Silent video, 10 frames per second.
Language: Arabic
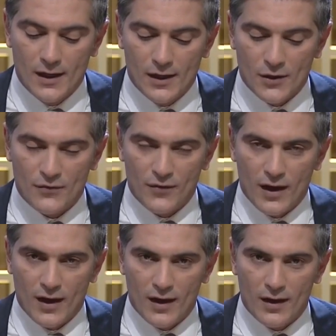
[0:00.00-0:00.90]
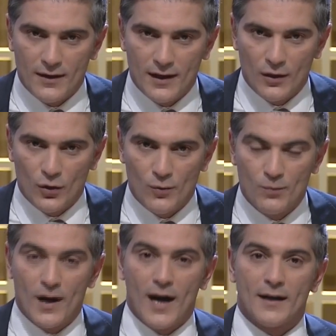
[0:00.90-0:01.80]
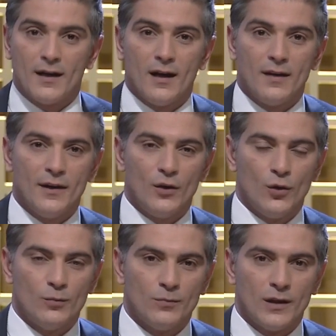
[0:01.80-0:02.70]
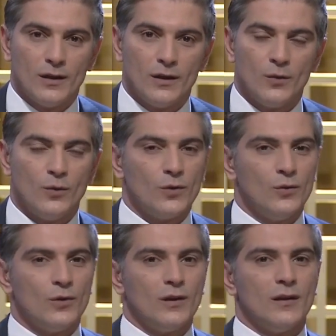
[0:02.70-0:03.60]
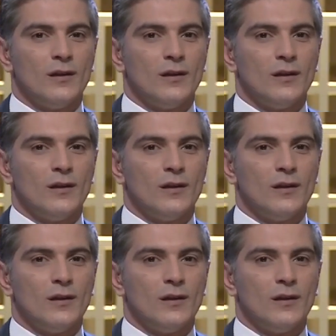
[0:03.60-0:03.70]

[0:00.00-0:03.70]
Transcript: ارفع هذه الغمة عن هذه الأمة وأقول